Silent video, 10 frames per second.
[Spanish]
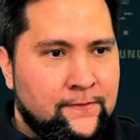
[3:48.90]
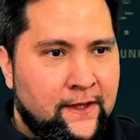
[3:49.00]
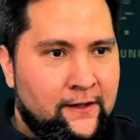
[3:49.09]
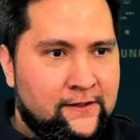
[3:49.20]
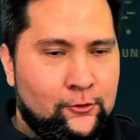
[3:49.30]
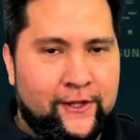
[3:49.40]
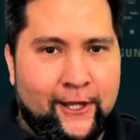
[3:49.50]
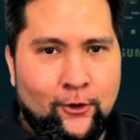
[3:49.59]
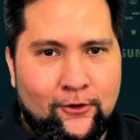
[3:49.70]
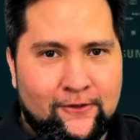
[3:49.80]
El
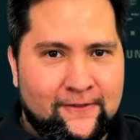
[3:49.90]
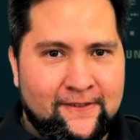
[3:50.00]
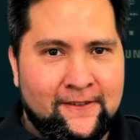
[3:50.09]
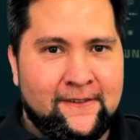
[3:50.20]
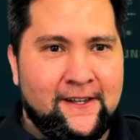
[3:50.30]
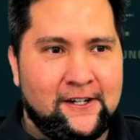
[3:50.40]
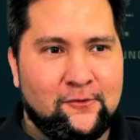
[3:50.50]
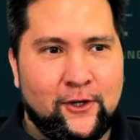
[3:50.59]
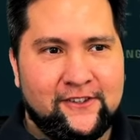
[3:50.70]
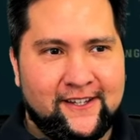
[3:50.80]
resultado, la
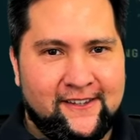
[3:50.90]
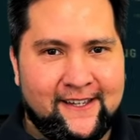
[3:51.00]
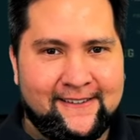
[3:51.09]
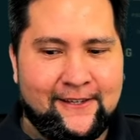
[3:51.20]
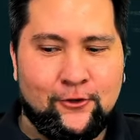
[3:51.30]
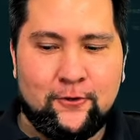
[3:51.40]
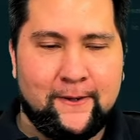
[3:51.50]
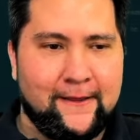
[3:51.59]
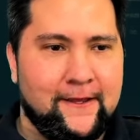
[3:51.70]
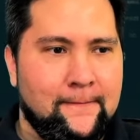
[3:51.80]
respuesta quizás te
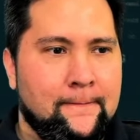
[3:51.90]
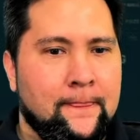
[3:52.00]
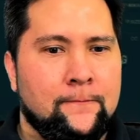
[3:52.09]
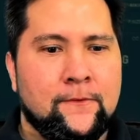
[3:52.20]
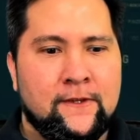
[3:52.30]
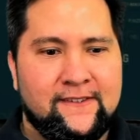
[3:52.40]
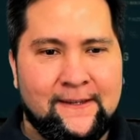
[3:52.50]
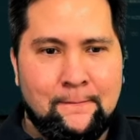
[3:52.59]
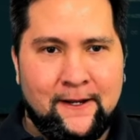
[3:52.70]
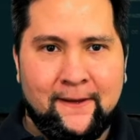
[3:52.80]
sorprenda.
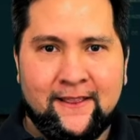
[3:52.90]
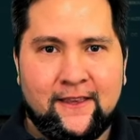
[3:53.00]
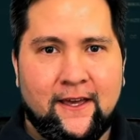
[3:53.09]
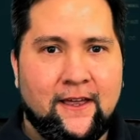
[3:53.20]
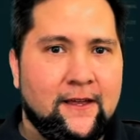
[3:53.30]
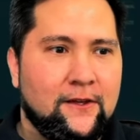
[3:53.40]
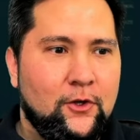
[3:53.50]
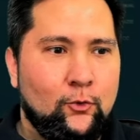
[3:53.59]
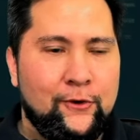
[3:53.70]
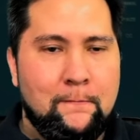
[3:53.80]
Simplemente
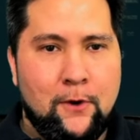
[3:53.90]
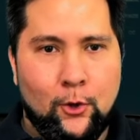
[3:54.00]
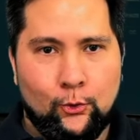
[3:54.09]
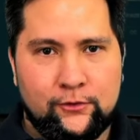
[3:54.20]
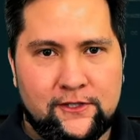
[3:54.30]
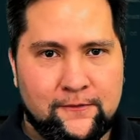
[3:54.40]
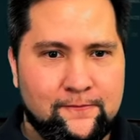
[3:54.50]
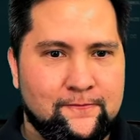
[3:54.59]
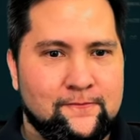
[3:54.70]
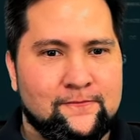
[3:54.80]
remote.
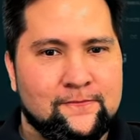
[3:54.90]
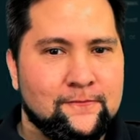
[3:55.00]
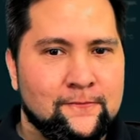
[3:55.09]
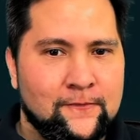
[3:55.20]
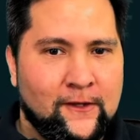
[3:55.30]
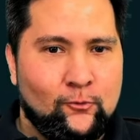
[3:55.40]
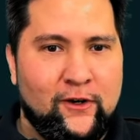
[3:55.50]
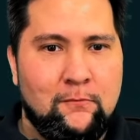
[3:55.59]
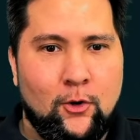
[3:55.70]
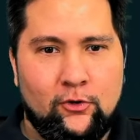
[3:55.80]

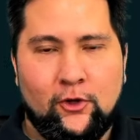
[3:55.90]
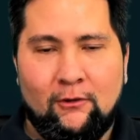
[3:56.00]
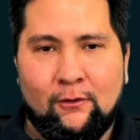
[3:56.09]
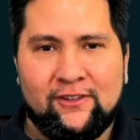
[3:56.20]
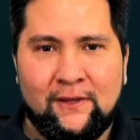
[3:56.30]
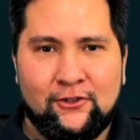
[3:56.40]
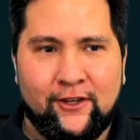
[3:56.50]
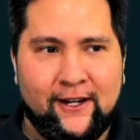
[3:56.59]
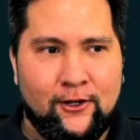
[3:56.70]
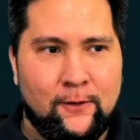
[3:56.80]
Remote. No vamos a
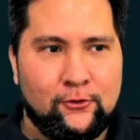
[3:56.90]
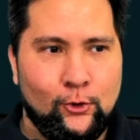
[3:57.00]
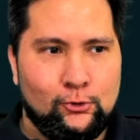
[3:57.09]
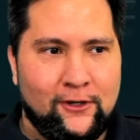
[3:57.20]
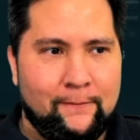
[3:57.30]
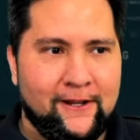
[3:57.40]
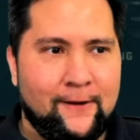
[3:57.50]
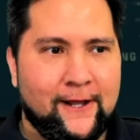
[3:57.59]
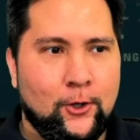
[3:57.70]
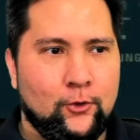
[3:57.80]
mencionar en lo absoluto la
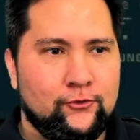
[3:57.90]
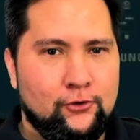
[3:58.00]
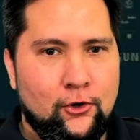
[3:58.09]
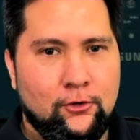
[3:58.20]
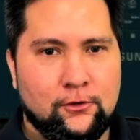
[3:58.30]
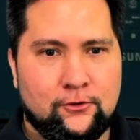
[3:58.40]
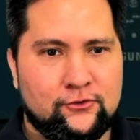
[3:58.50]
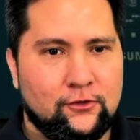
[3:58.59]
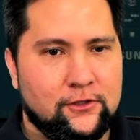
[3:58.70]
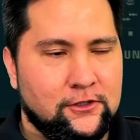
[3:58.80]
palabra control,
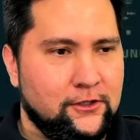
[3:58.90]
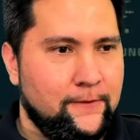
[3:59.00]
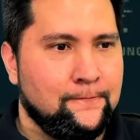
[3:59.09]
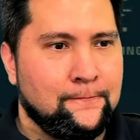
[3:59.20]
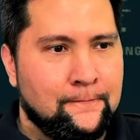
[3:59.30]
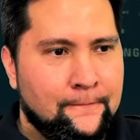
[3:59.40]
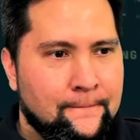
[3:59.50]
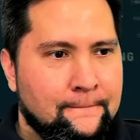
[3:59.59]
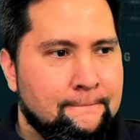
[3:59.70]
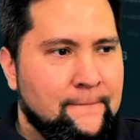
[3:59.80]
controller, no.
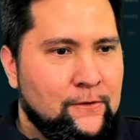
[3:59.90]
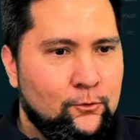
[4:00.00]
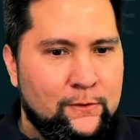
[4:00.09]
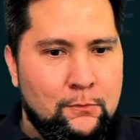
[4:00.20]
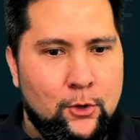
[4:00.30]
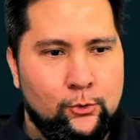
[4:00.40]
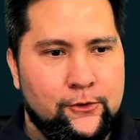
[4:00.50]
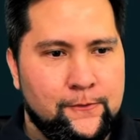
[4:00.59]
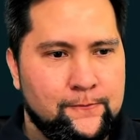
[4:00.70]
Remote.